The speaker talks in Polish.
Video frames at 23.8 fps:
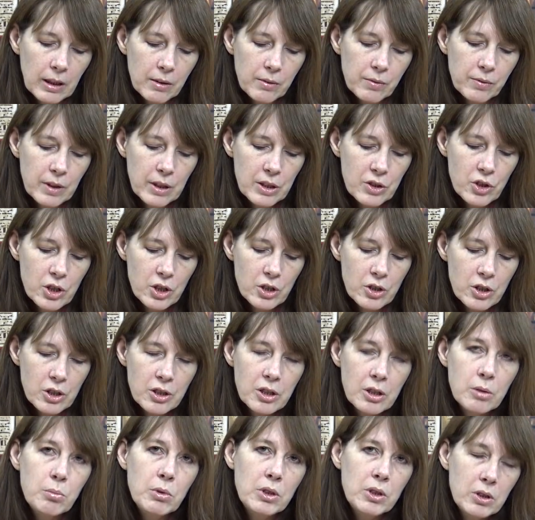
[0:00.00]
wasze
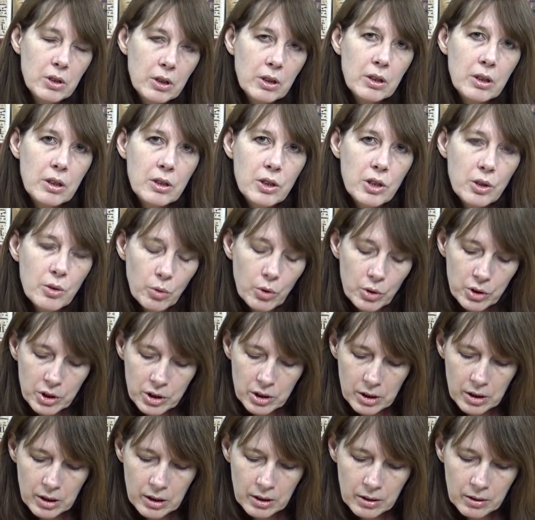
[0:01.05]
życie będzie kręciło
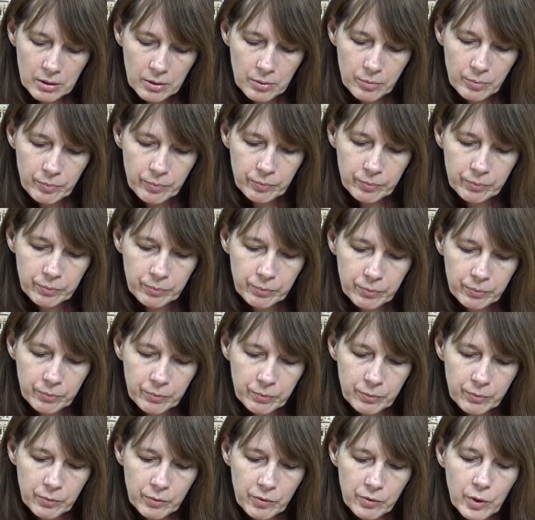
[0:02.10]
się
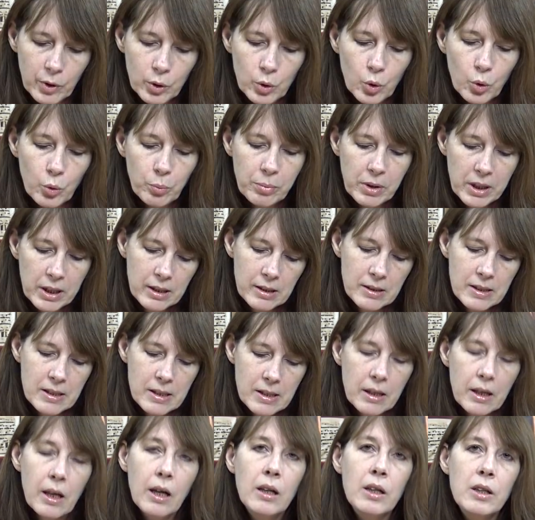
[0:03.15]
mm, wokół
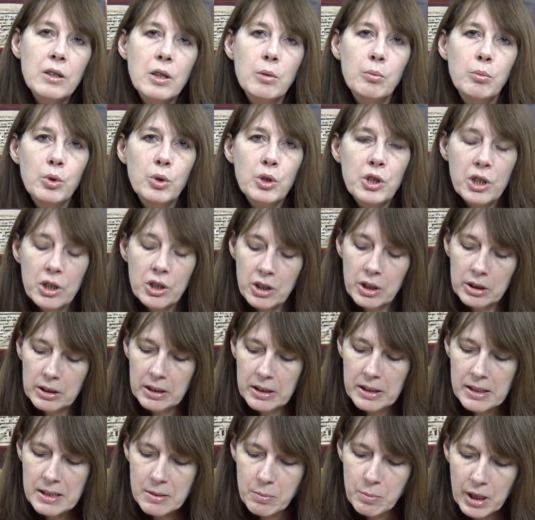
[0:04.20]
pracy, ale nie bójcie się
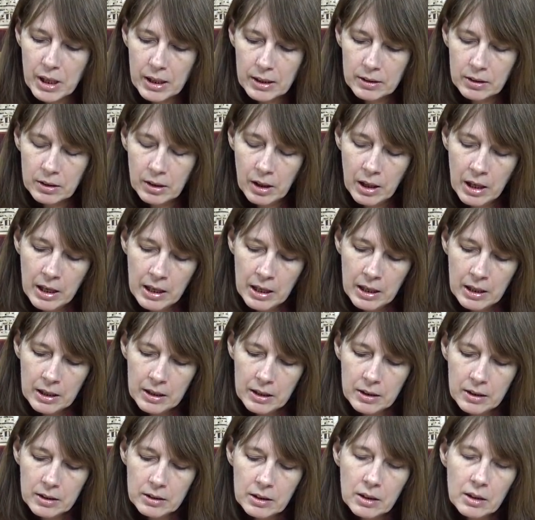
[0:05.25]
tych zmian,
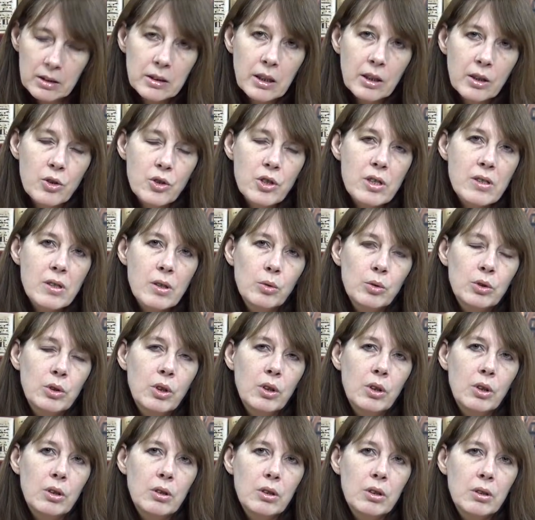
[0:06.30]
e, dlatego że są
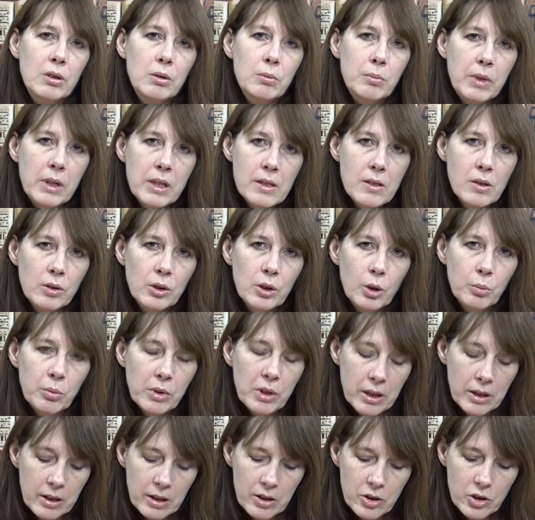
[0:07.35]
to bardzo
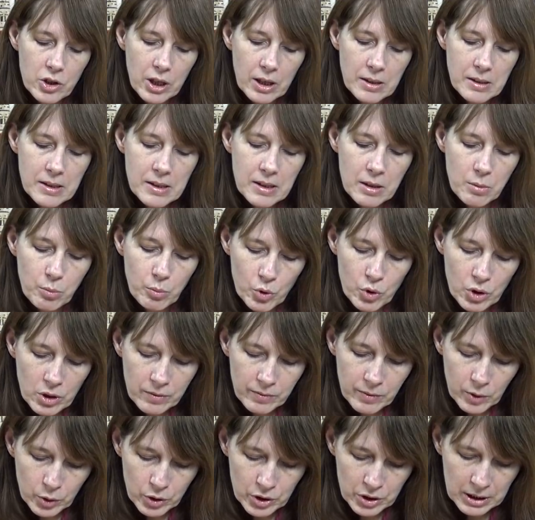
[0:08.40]
dobre szanse i
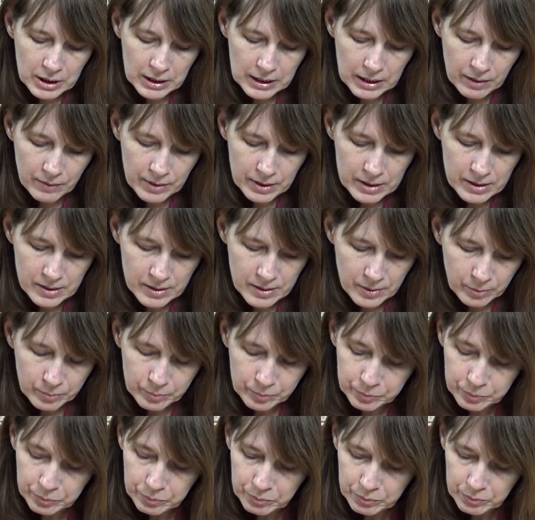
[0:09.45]
możliwości dla was.
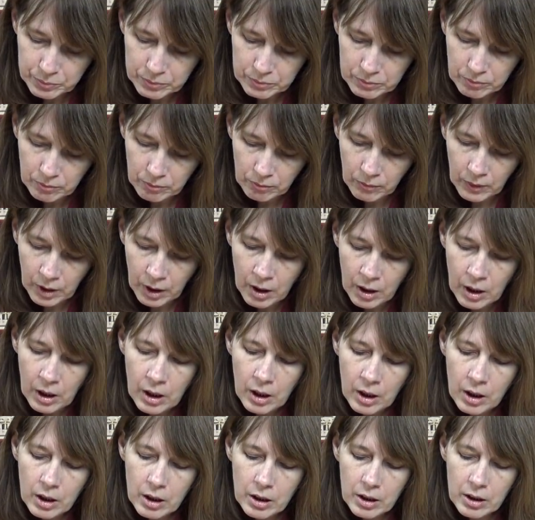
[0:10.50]

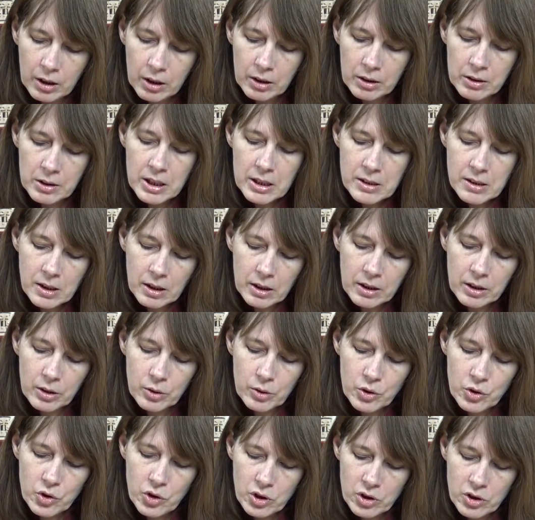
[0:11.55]
E, jest takie
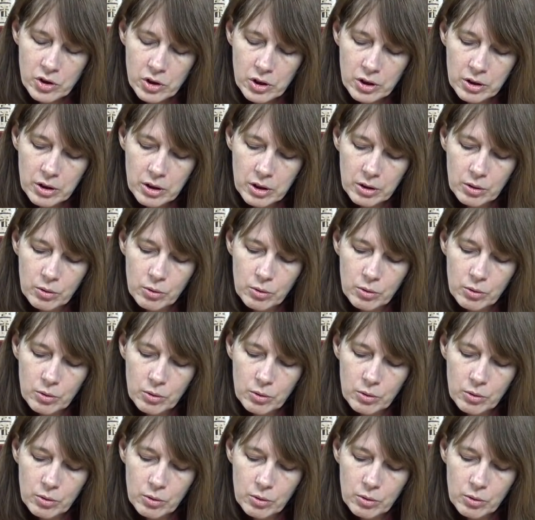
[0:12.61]
ostrzeżenie.